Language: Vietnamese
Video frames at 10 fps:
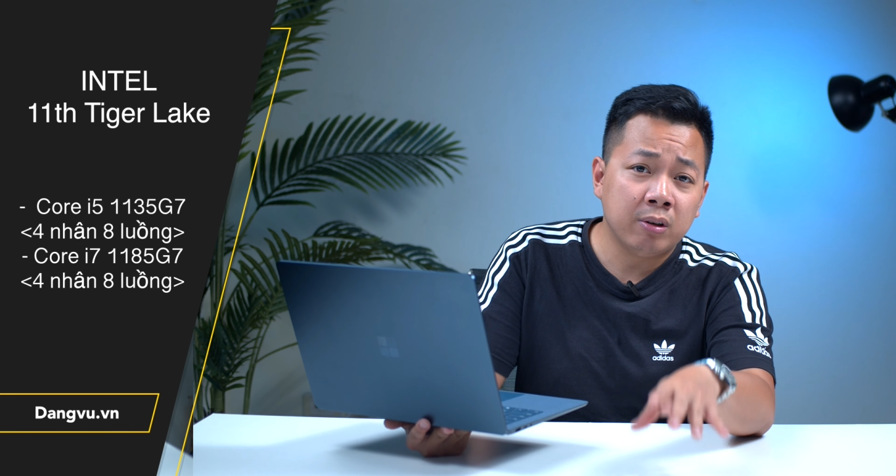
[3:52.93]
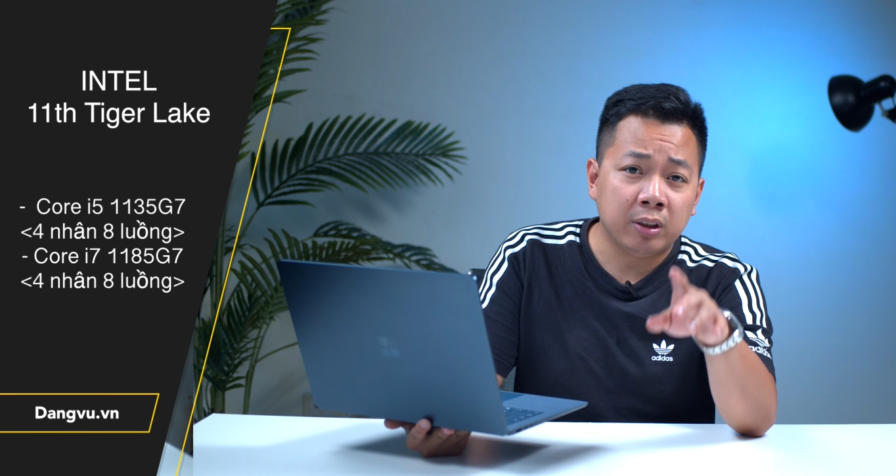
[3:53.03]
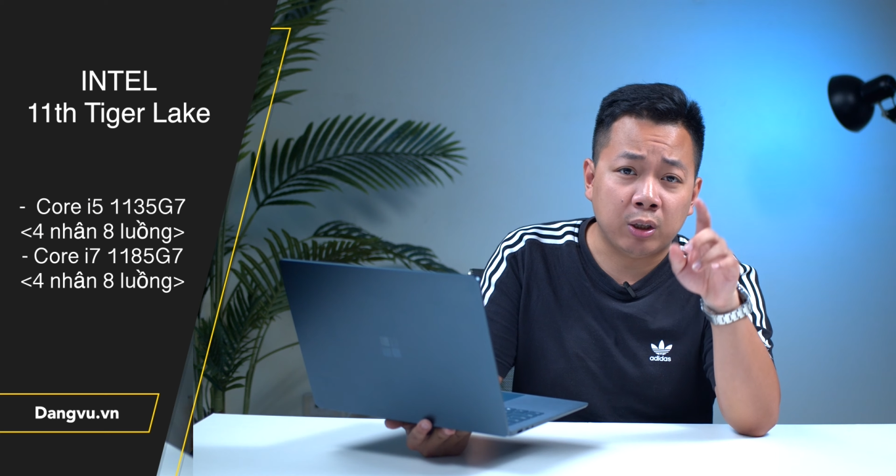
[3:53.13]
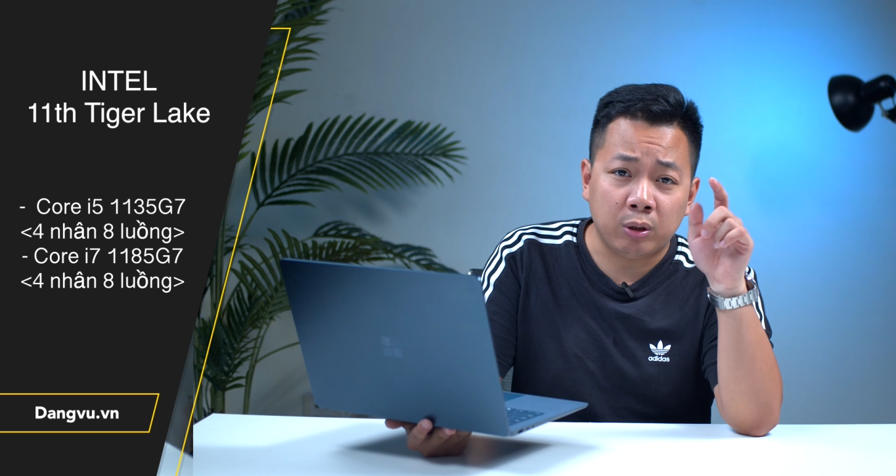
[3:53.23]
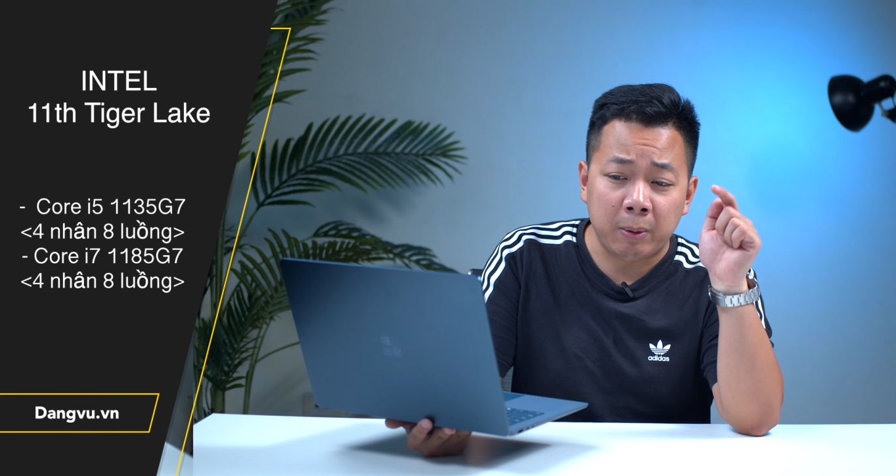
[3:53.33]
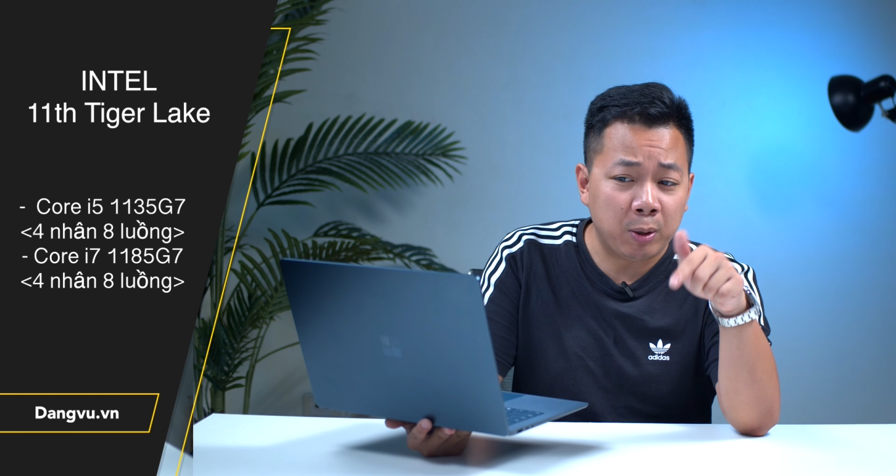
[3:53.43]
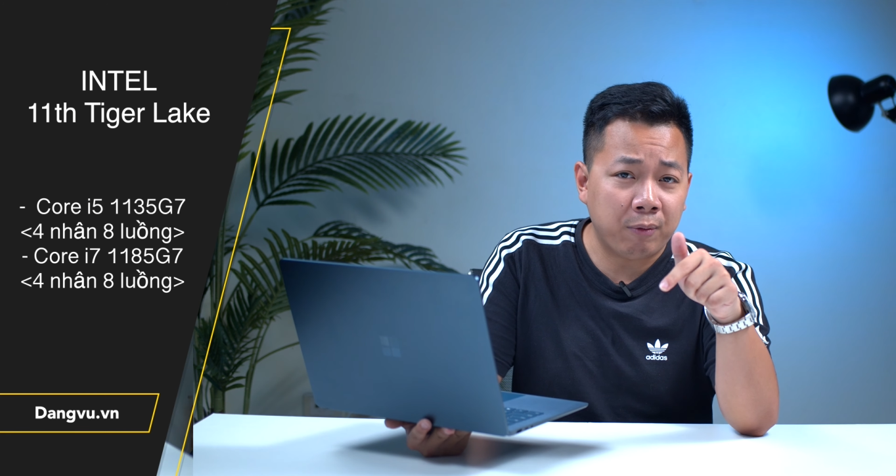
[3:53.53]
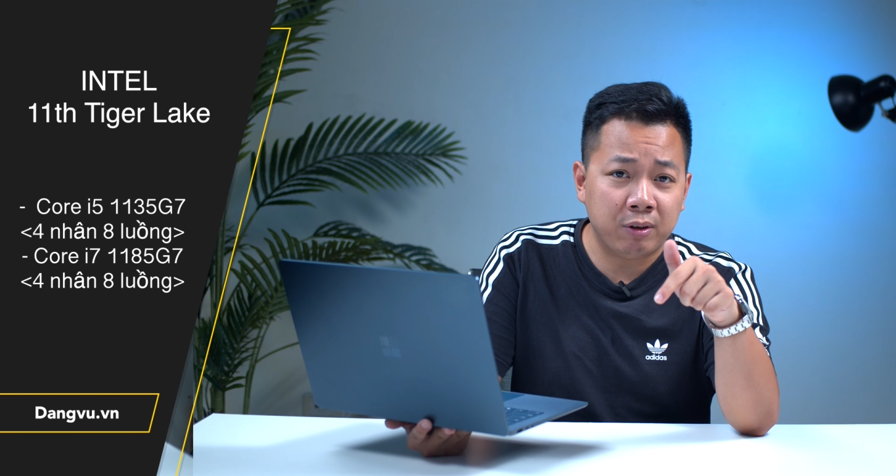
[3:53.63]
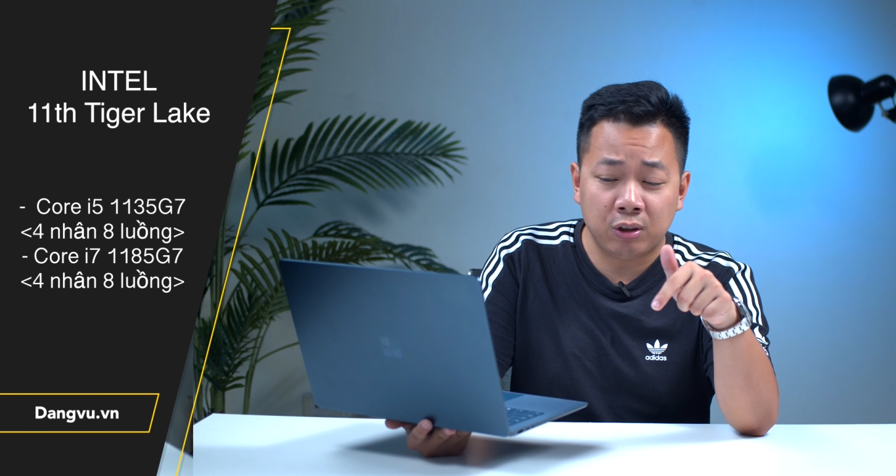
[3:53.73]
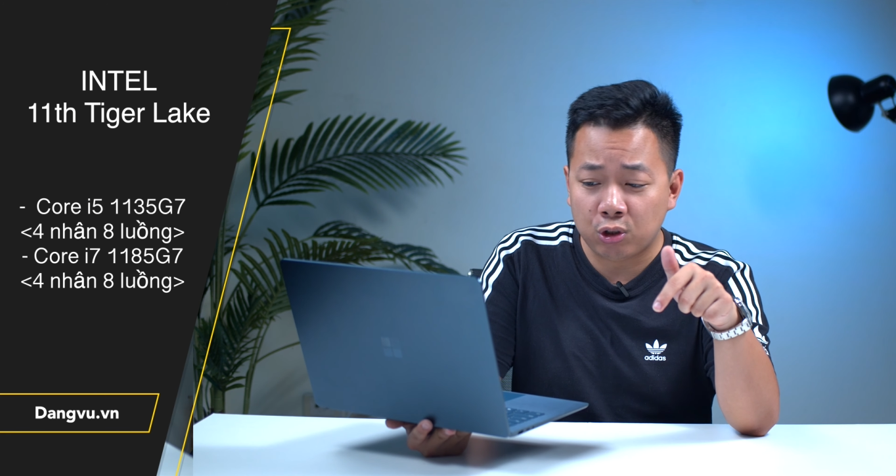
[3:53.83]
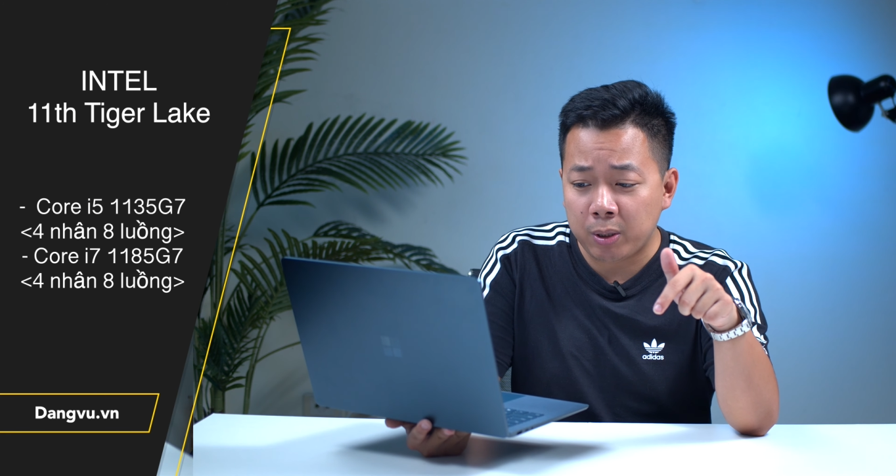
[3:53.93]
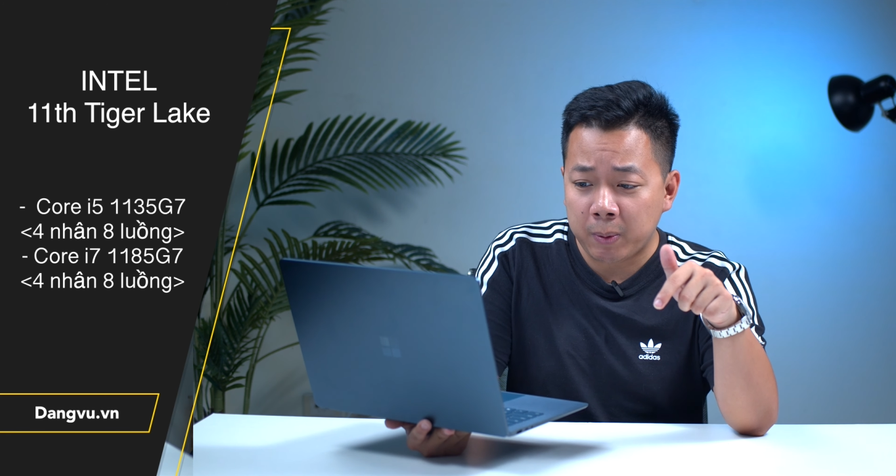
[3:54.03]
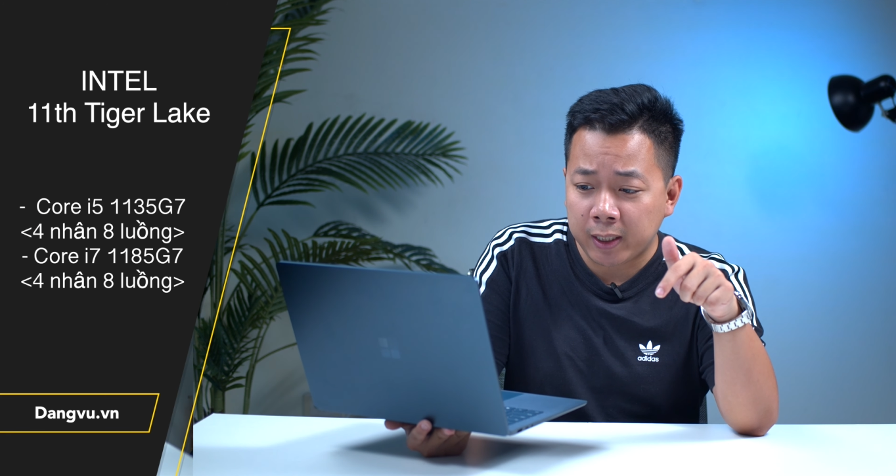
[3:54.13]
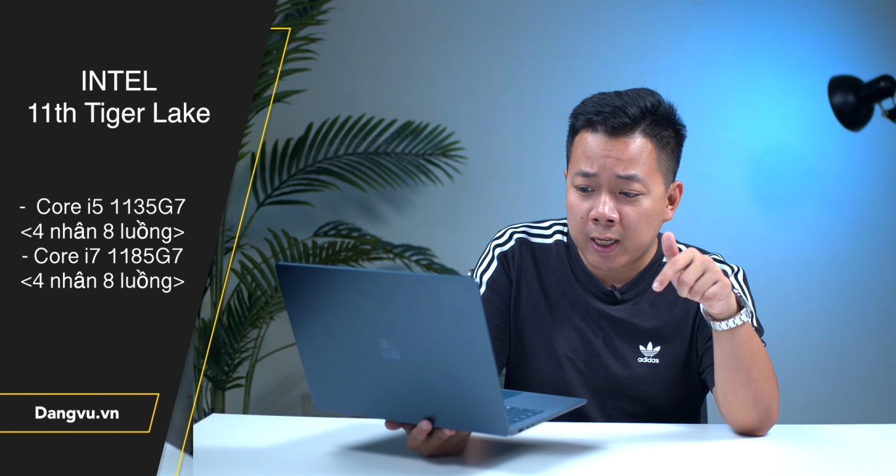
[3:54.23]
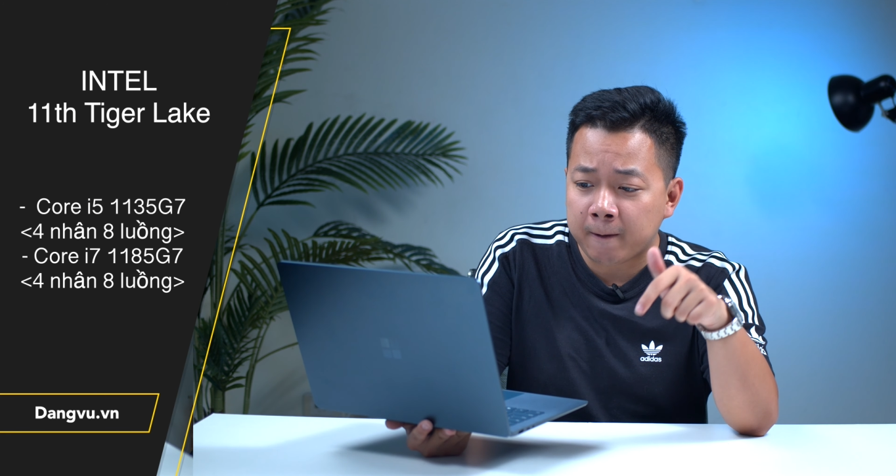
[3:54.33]
thì có thể bình luận phía dưới cho mình
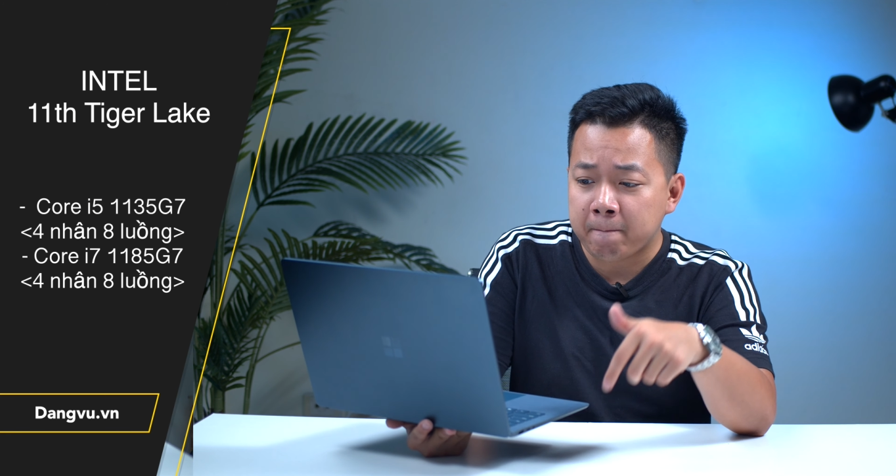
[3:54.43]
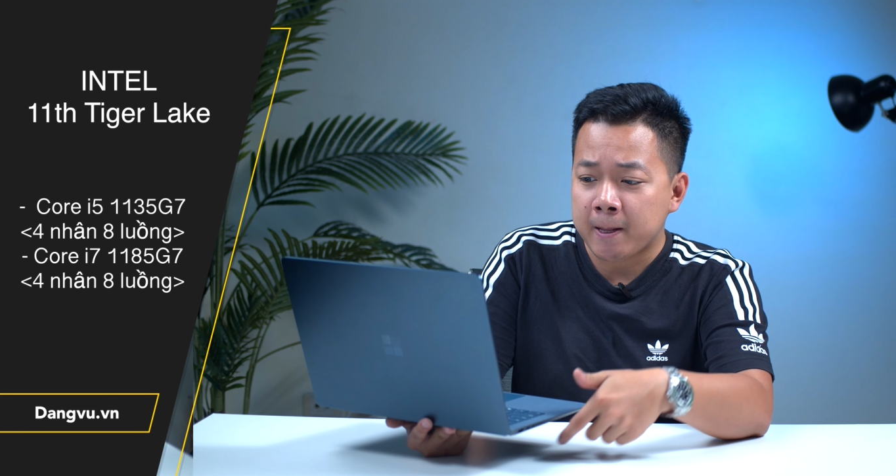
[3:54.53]
biết nhá